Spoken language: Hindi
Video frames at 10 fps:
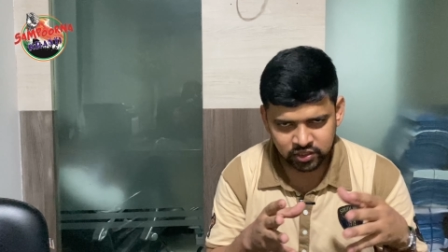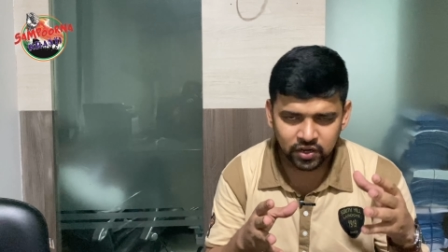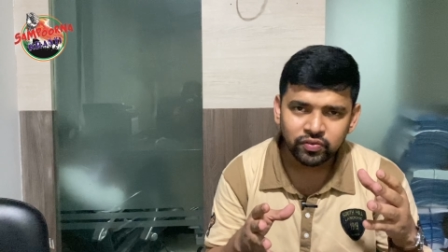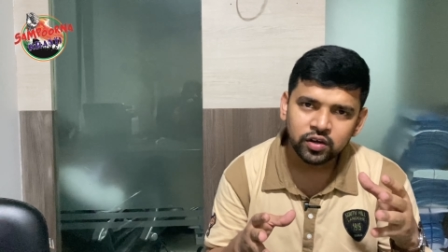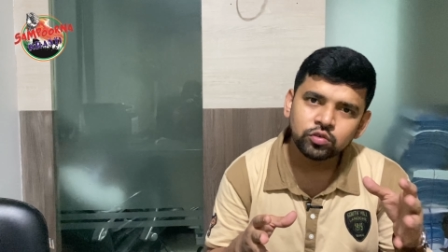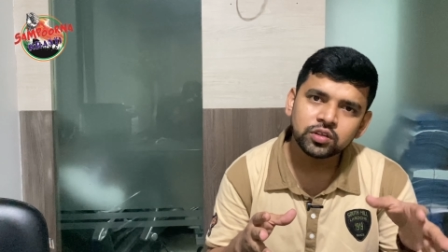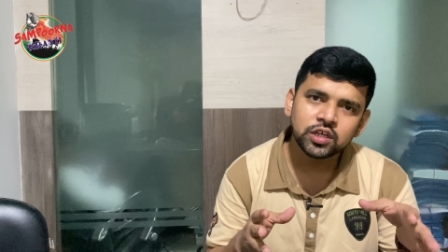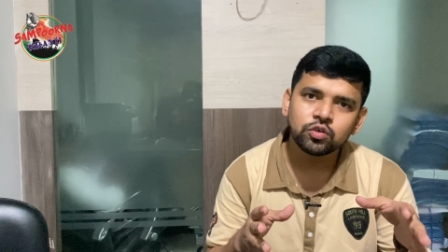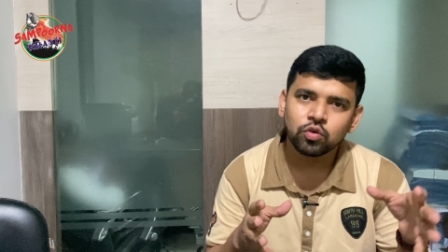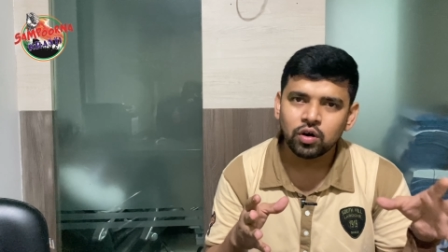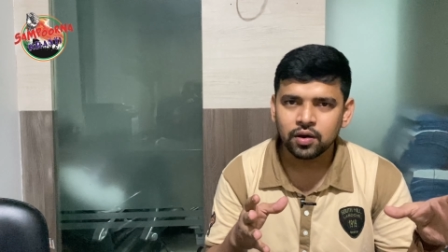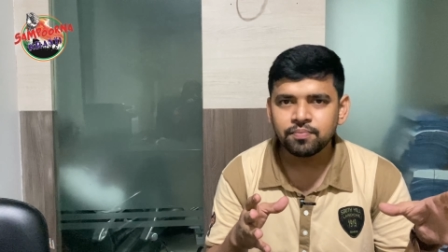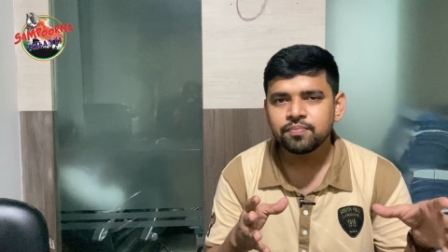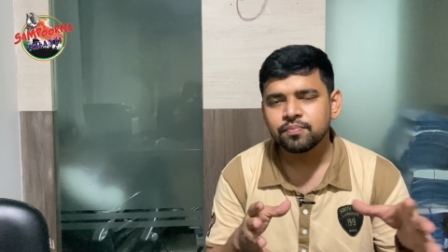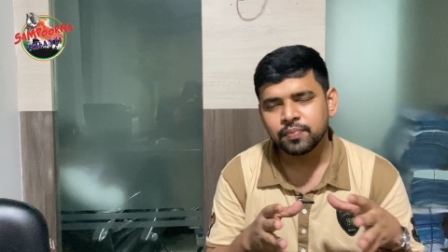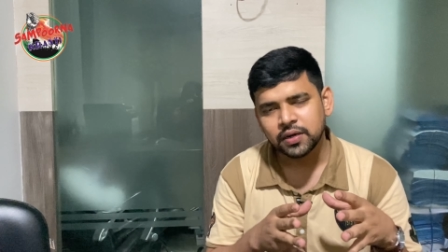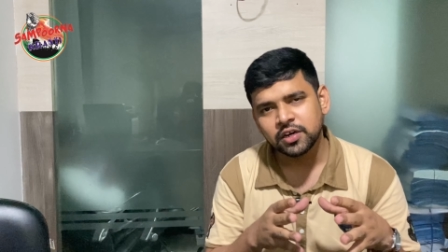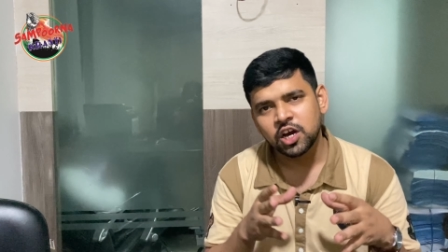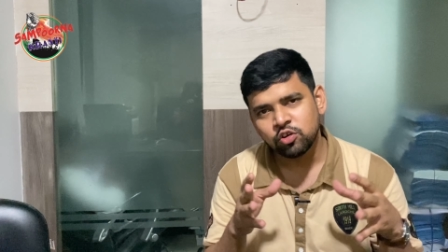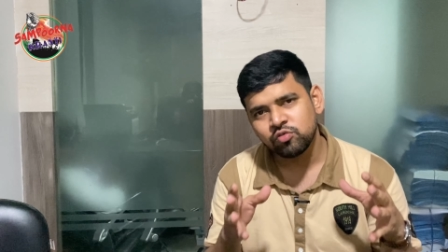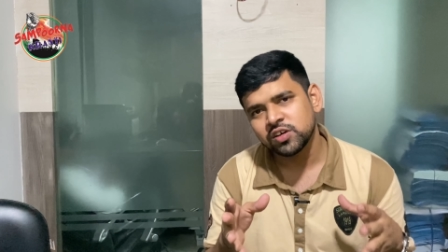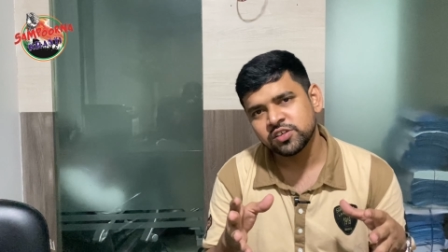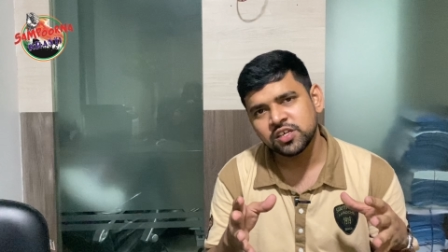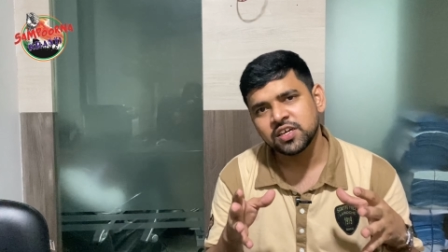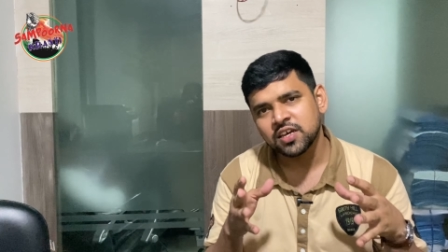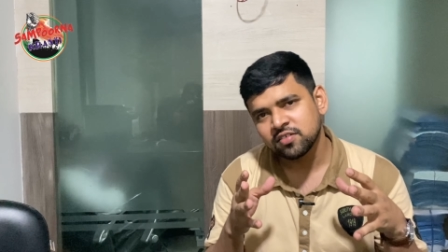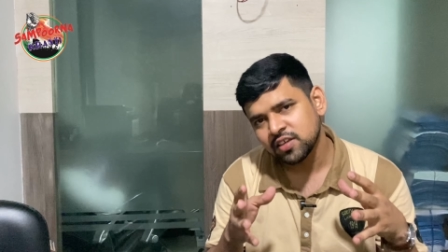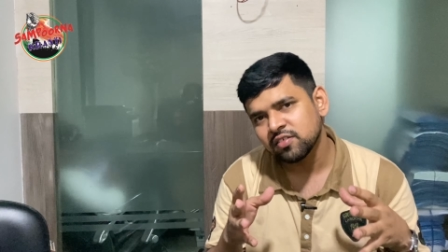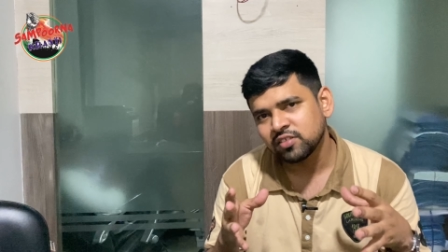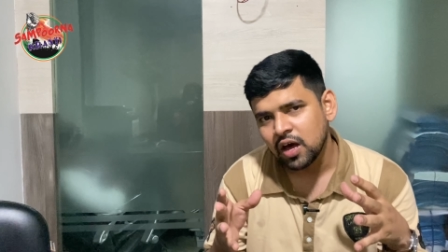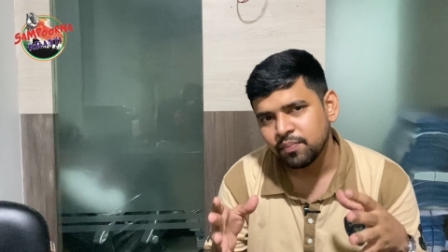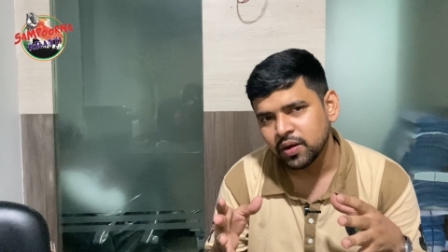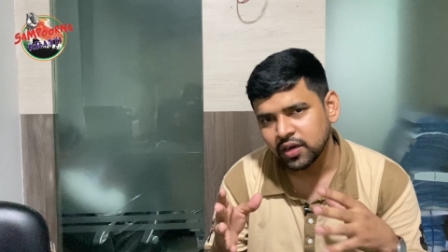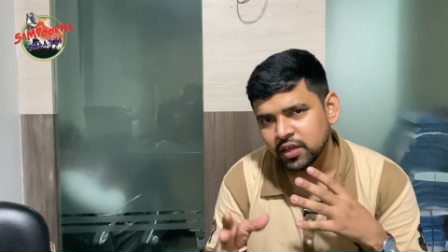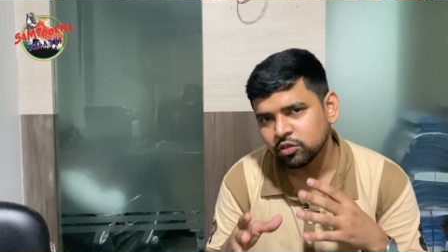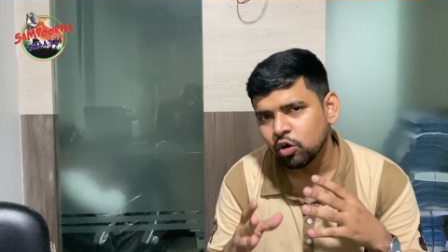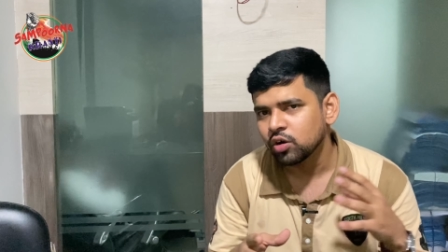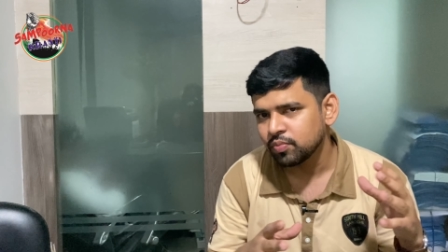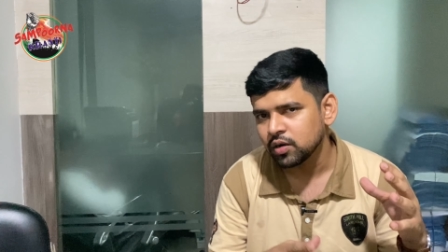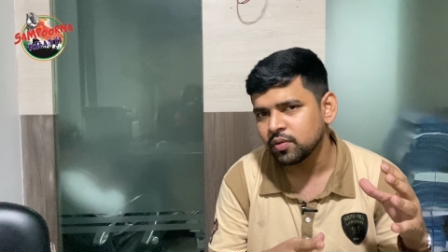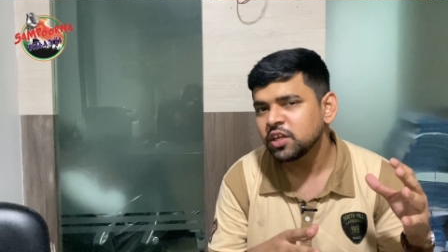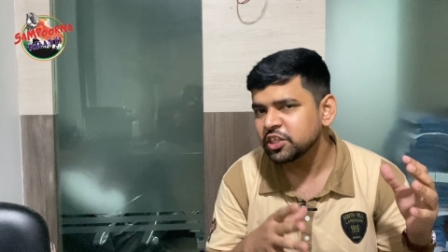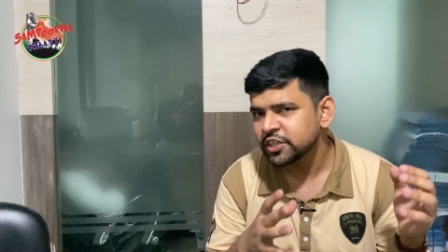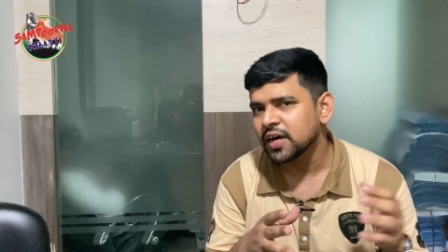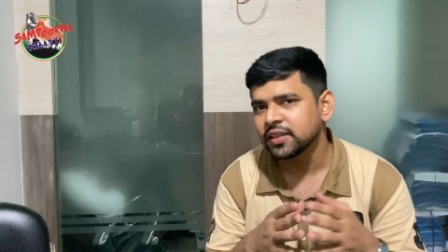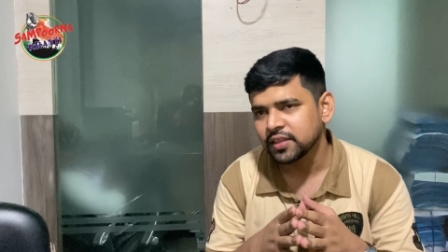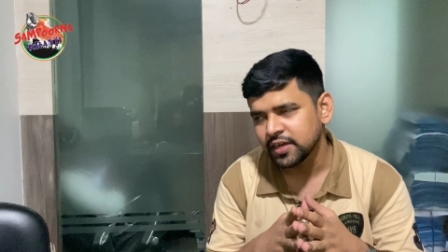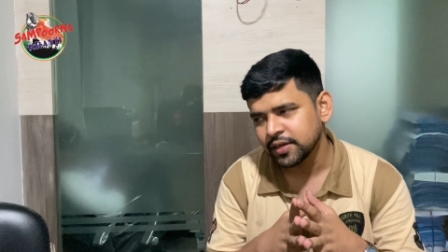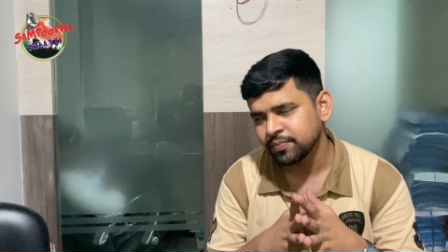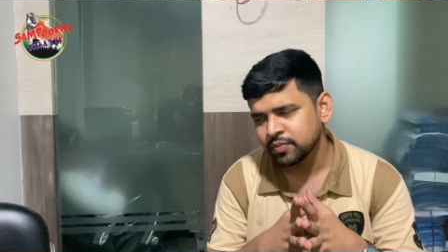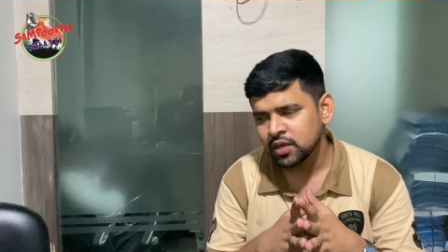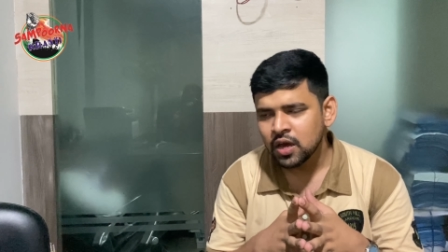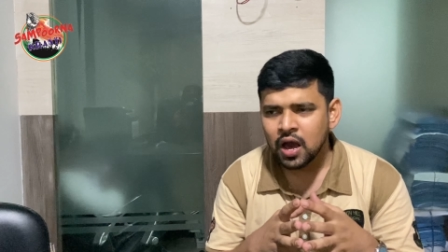सर फ़खरुद्दीन को हम पटना यूनिवर्सिटी के संस्थापक के तौर पर भी जानते हैं